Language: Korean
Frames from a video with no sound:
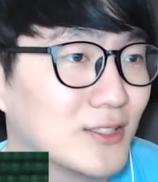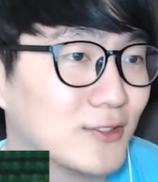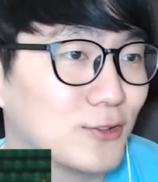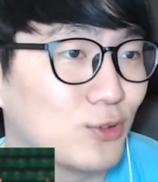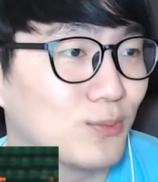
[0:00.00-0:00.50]

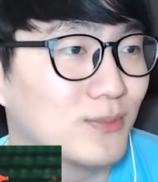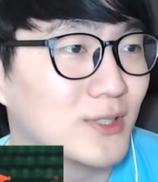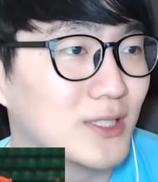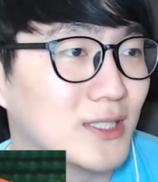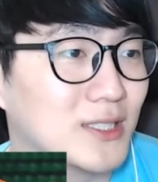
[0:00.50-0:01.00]
좀
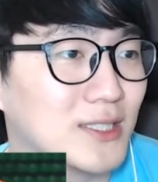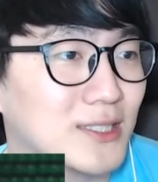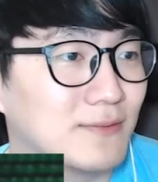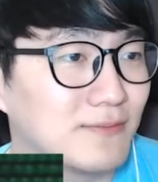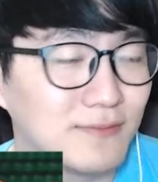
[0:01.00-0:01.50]

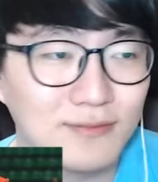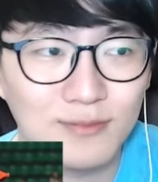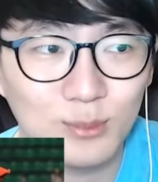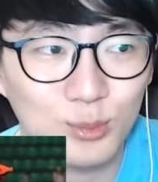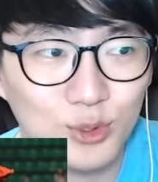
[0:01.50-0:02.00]

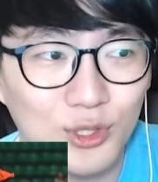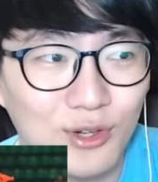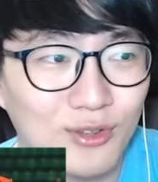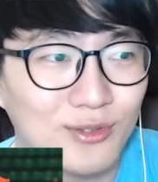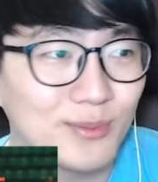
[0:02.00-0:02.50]

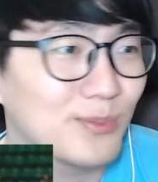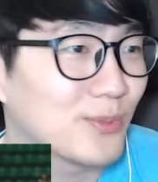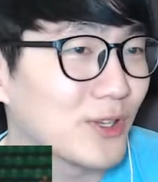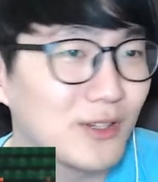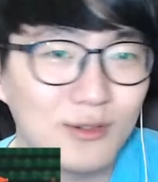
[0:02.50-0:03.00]
그런
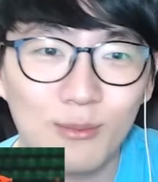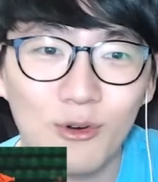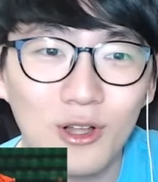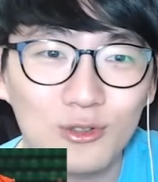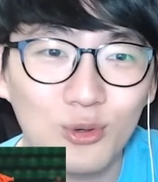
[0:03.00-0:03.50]

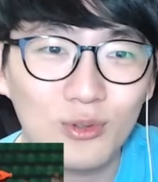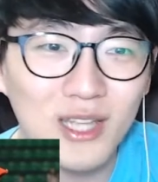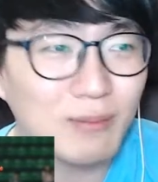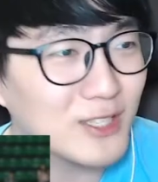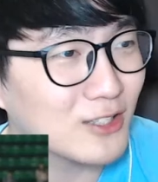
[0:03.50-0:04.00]
뭔가 조,
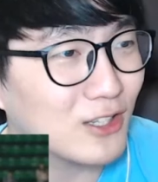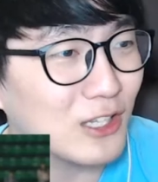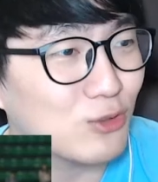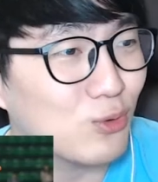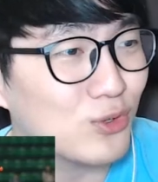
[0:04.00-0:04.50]
3차전에
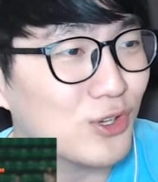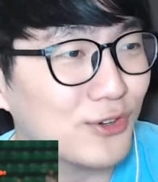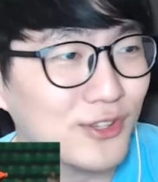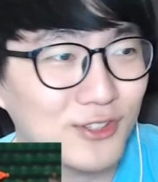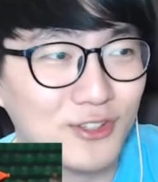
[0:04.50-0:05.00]
좋은
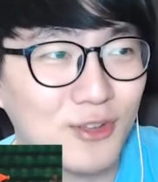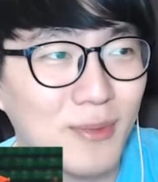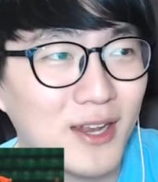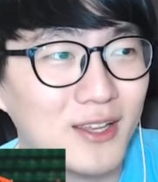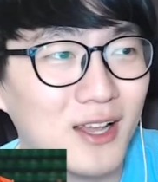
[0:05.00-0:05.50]
기억이 있었어.
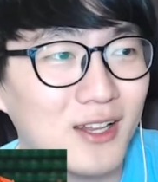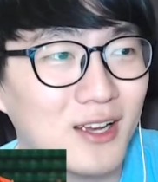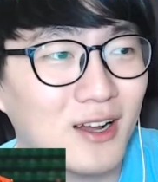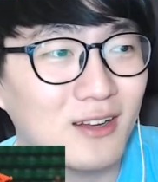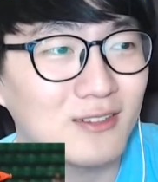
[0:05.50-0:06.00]
메리
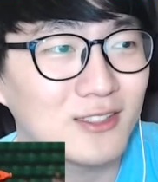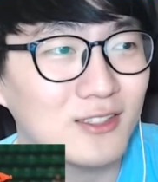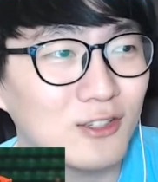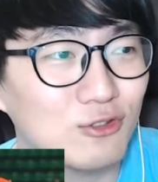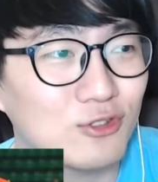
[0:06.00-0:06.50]
켈리가
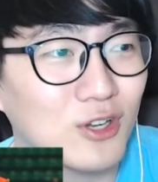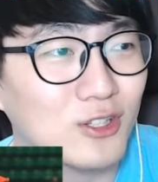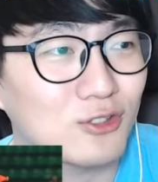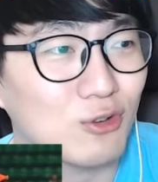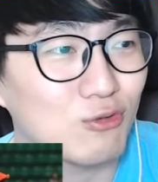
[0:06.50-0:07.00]
승리 투수가
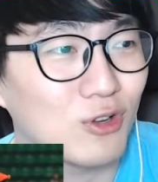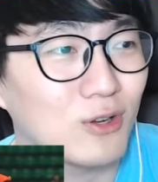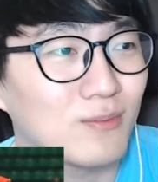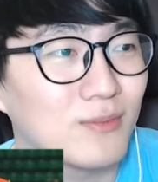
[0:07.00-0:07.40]
됐었고요.